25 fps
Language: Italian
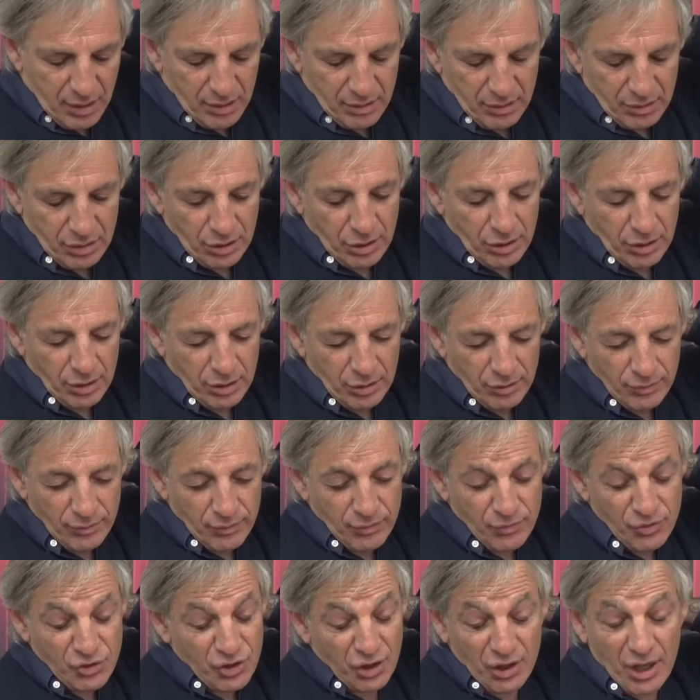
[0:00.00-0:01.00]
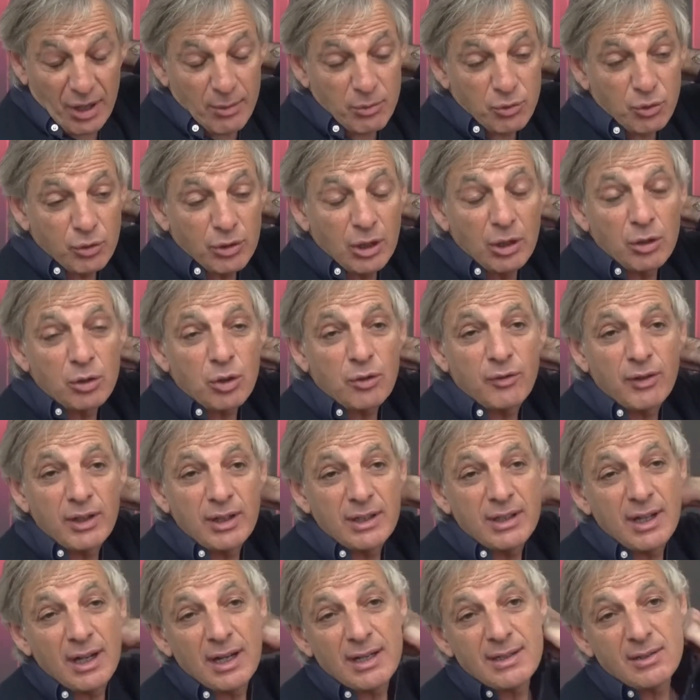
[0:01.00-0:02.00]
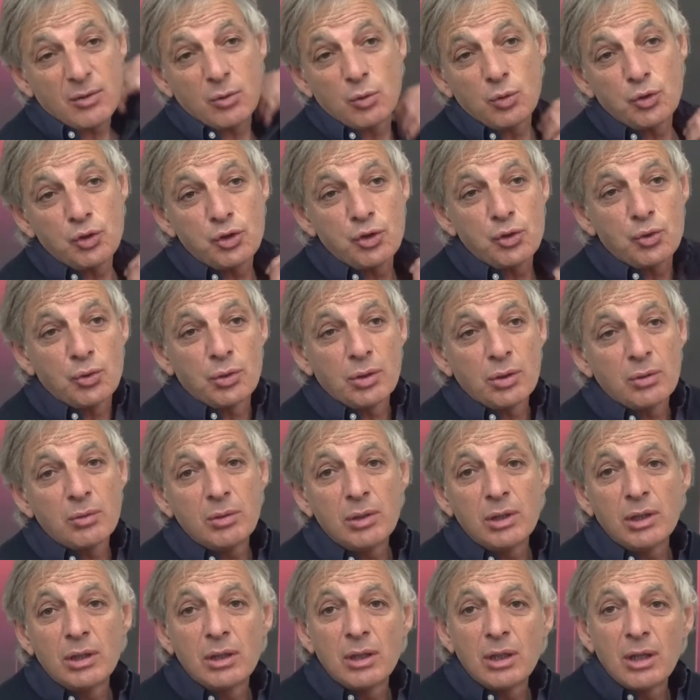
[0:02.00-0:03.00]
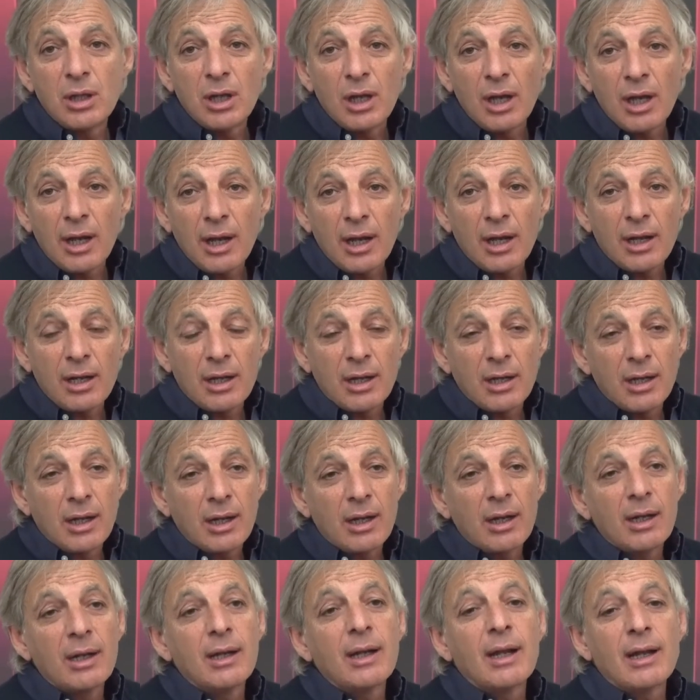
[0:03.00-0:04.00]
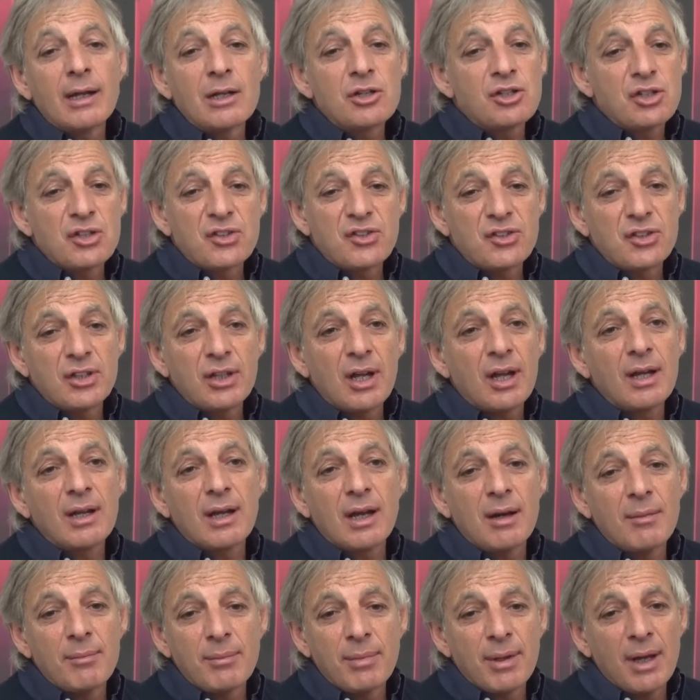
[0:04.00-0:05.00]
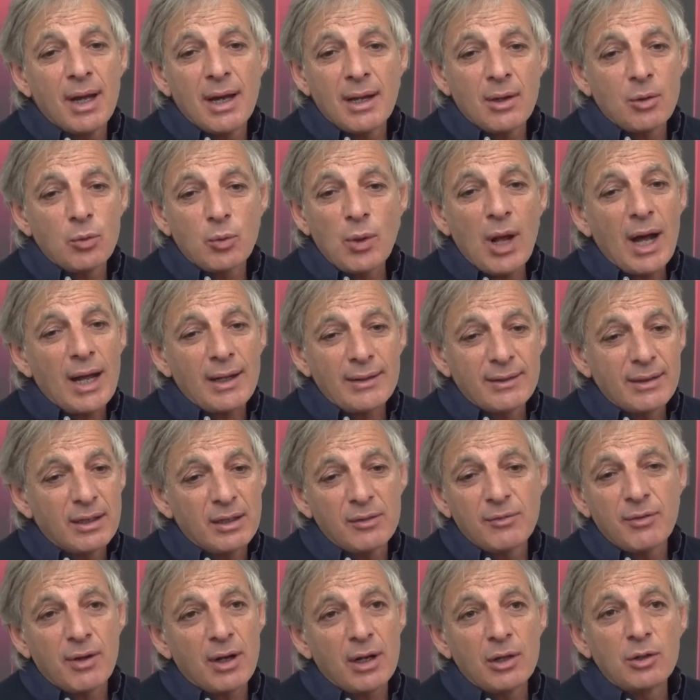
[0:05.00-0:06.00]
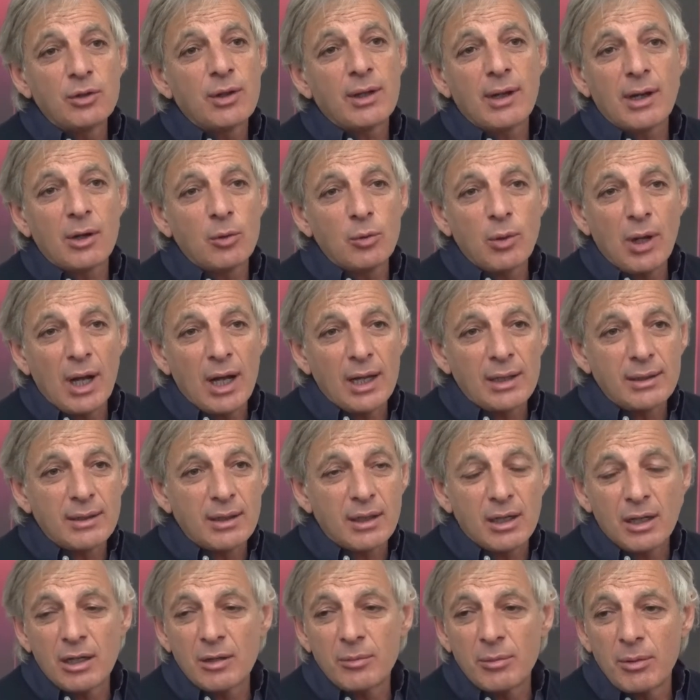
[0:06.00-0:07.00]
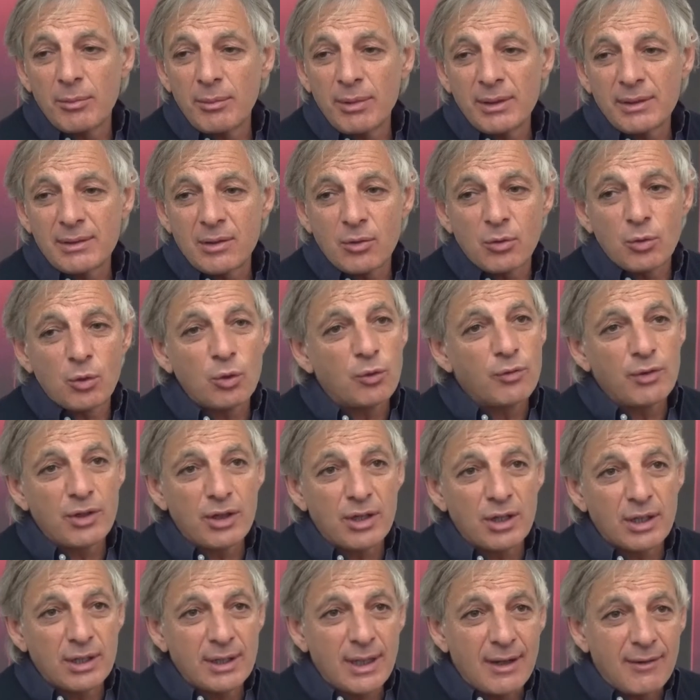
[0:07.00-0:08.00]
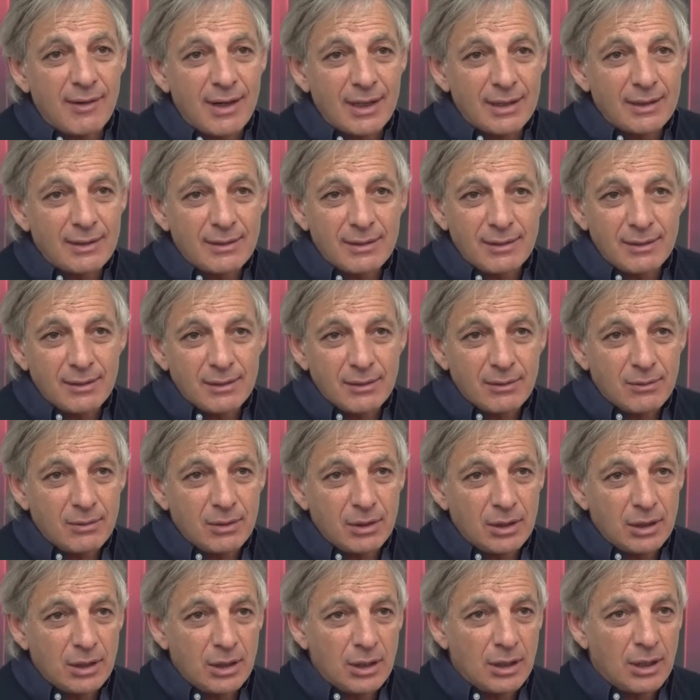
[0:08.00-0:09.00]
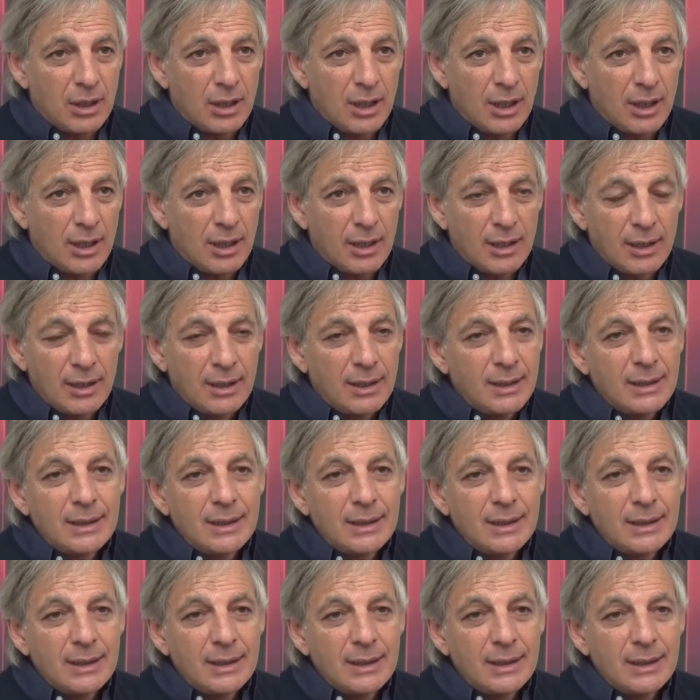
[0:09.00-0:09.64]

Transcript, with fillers: di, mm, cerchiamo soltanto di trovare delle soluzioni, quindi era la necessità di cambiare un under, di fare entrare un under per mettere un over davanti, quindi eh,